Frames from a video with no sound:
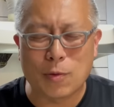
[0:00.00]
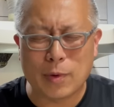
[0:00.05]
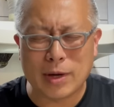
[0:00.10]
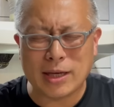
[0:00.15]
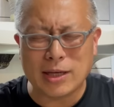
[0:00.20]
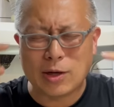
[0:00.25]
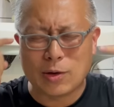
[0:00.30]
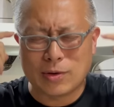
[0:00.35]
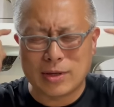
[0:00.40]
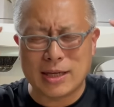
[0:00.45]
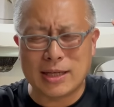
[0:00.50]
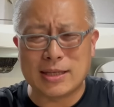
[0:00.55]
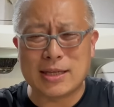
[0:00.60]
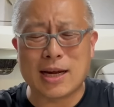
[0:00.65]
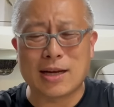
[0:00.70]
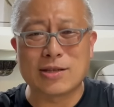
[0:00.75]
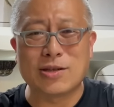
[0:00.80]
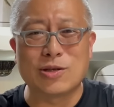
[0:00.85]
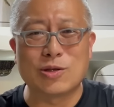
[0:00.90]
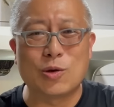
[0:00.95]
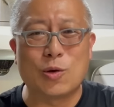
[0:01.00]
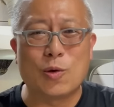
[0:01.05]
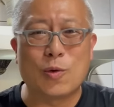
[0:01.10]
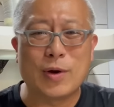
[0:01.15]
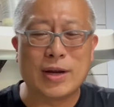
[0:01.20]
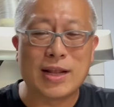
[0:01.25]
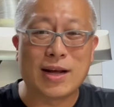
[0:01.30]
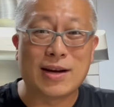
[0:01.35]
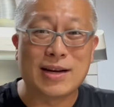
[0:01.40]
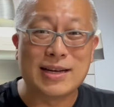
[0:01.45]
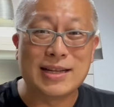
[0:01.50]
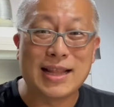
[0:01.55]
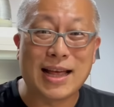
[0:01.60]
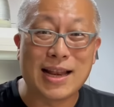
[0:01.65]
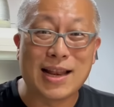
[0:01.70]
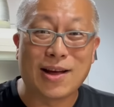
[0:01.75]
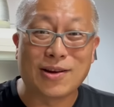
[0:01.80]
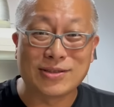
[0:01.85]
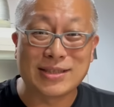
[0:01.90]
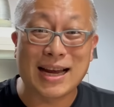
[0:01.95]
唯一有印象就是我回到河南
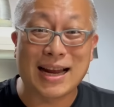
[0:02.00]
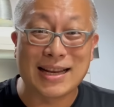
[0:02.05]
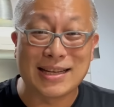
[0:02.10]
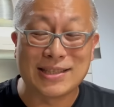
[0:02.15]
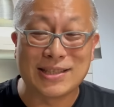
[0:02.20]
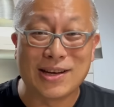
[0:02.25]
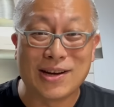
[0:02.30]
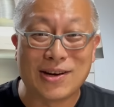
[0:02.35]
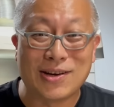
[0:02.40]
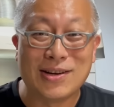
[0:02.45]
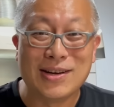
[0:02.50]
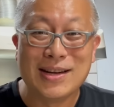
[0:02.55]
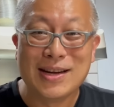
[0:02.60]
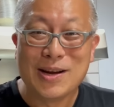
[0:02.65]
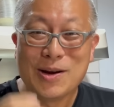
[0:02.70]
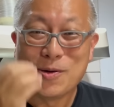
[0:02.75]
老家的时候，